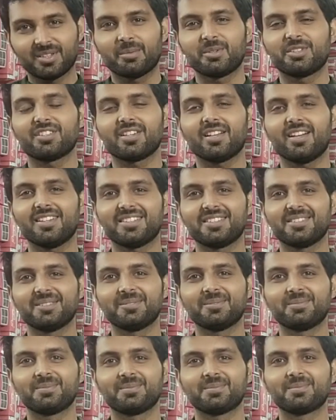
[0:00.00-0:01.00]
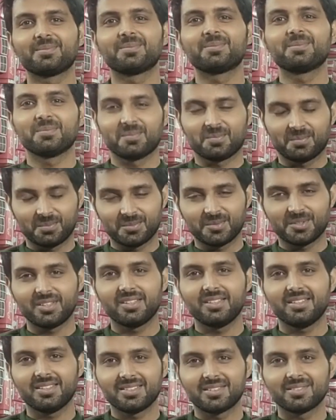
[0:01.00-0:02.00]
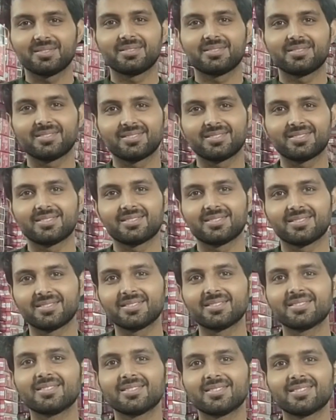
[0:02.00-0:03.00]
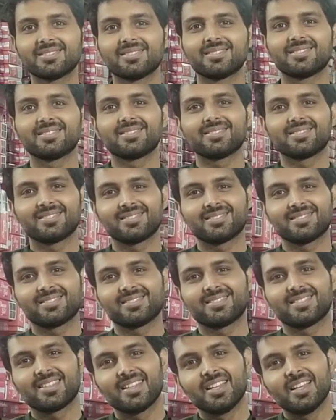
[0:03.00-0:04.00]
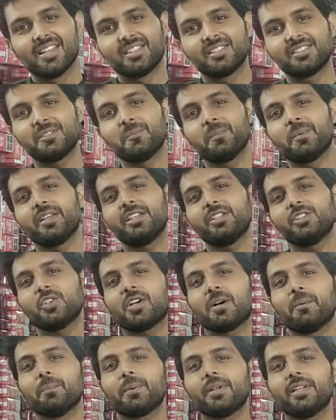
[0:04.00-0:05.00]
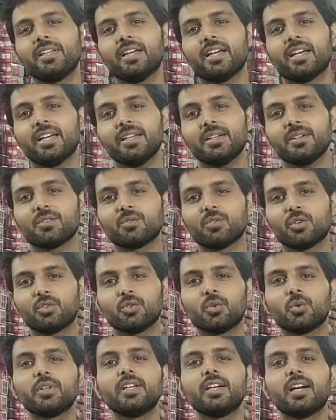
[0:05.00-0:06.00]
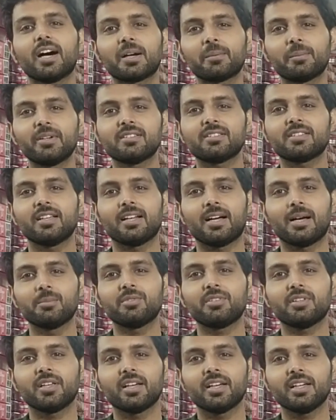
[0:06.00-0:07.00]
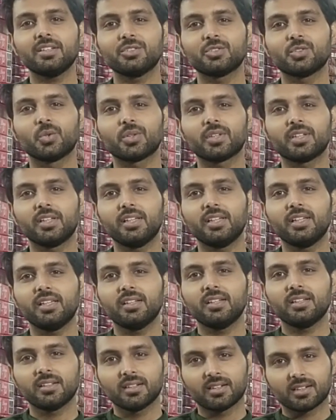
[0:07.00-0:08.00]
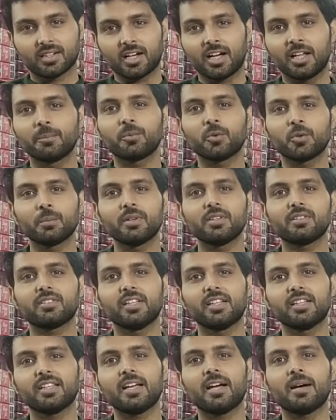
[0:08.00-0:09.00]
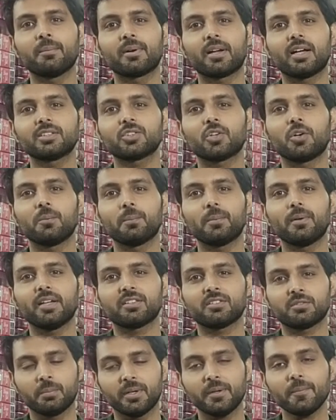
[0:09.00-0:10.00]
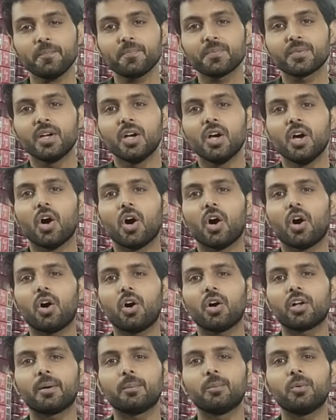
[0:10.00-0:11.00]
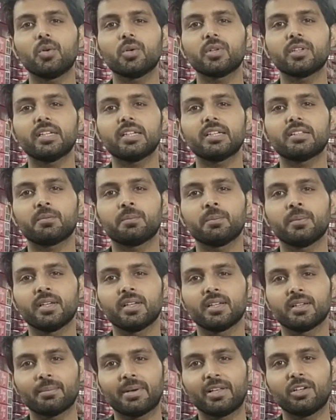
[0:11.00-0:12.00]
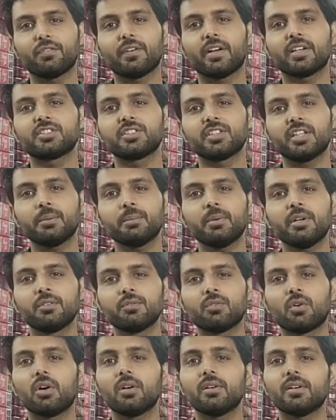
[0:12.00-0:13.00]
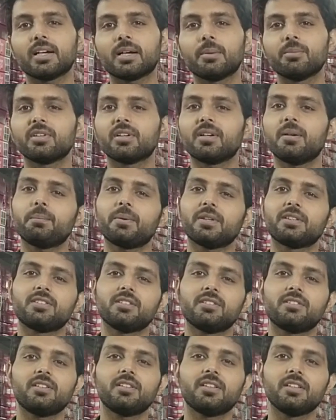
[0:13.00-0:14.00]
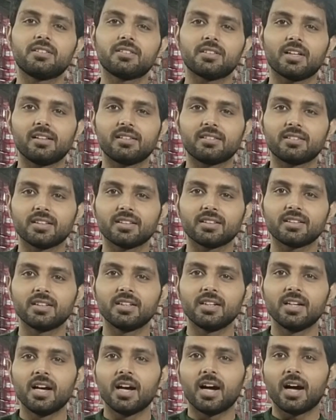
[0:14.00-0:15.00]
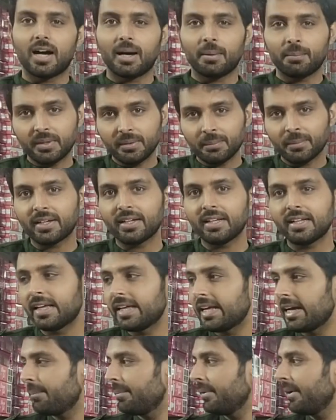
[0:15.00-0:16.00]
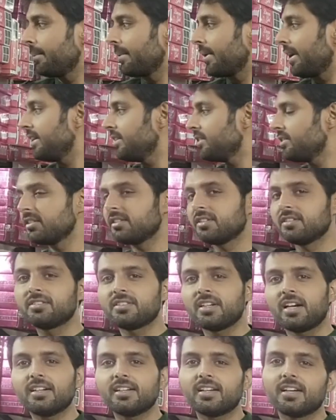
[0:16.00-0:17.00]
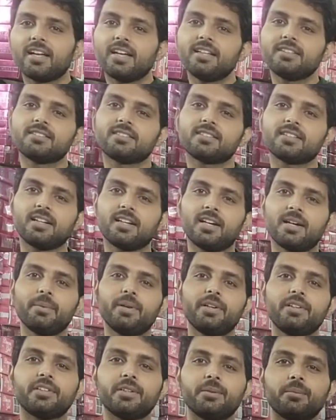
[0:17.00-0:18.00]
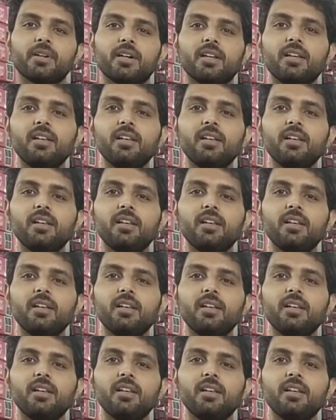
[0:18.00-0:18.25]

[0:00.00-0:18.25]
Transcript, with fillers: नमस्कार तो मैं आपकी कंपनी में आया हूँ जी तो आपका कंपनी के बारे में और आपके बारे में थोड़ा सा बता दीजिए जी मेरी जो कंपनी है वो सोनी गारमेंट्स के नाम से है जो अच्छा। की कानपुर में स्थित है हमराज कॉम्प्लेक्स में अच्छा और हम लोग ये इसमें मैन्युफैक्चरिंग में इन्वॉल्व है कम से कम 25 से 30 साल से अच्छा अभी मैंने नया अपना ब्रांड स्टार्ट करा है जिसका नाम है ड्रीम